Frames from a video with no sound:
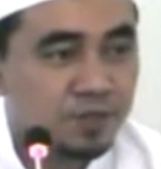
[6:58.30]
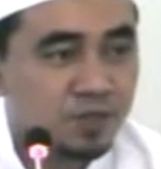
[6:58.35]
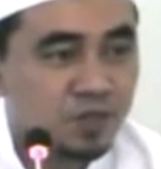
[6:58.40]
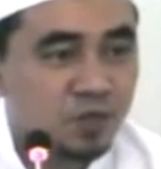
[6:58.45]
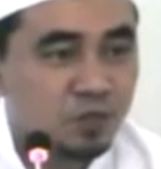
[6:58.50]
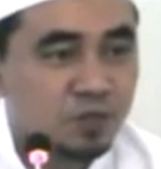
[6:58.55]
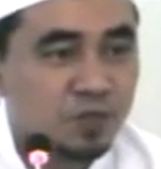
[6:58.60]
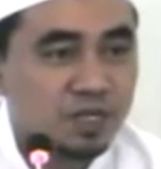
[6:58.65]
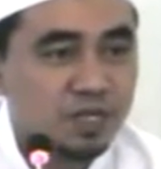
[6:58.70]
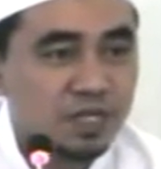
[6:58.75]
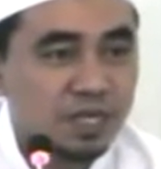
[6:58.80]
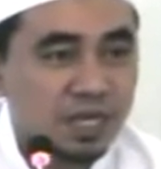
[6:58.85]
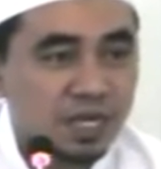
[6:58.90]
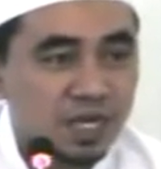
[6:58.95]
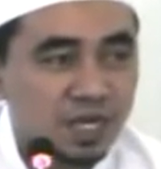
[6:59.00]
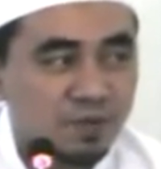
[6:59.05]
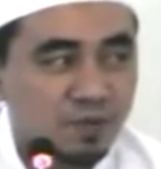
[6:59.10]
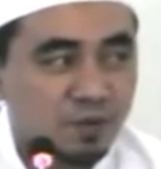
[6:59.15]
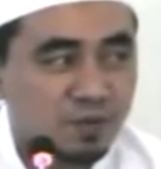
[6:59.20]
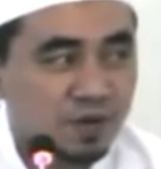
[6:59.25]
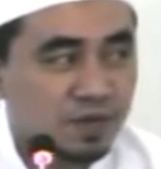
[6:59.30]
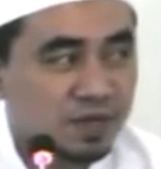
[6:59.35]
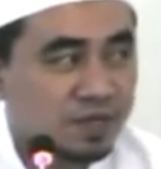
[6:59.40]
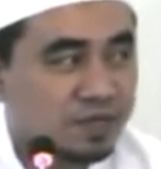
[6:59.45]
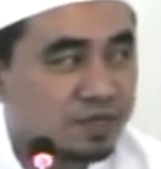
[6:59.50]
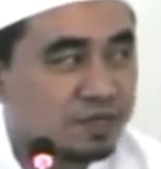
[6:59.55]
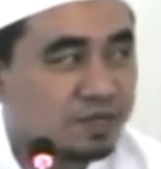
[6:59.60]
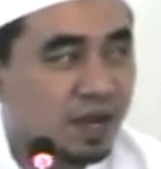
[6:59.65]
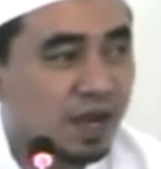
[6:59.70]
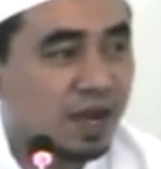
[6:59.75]
supaya dianggap orang
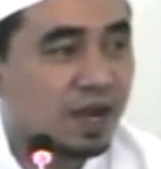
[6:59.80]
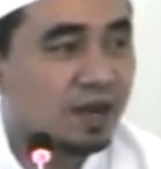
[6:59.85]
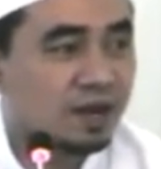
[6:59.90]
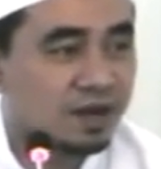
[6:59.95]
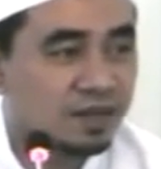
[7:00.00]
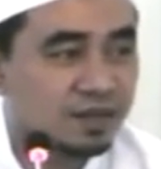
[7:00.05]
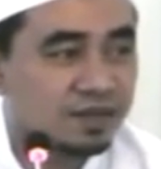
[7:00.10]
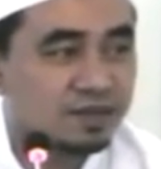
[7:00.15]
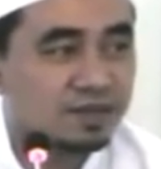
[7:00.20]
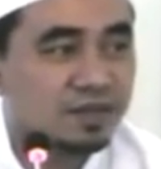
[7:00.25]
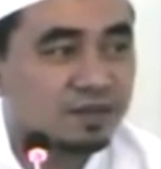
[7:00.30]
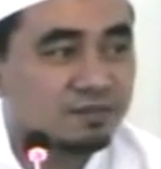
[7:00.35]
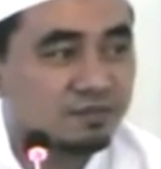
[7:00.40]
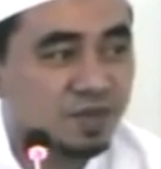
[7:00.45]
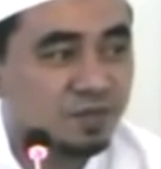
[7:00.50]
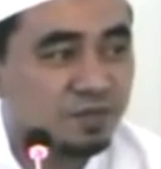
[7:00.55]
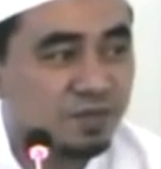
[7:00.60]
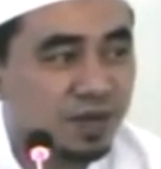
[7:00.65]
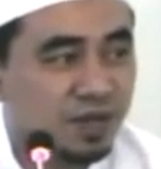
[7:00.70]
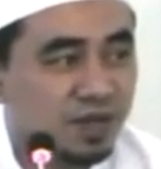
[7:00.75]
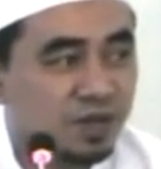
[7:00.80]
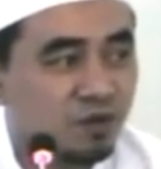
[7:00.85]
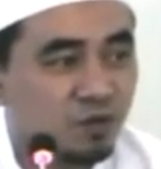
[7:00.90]
ini ahli dalam berbagai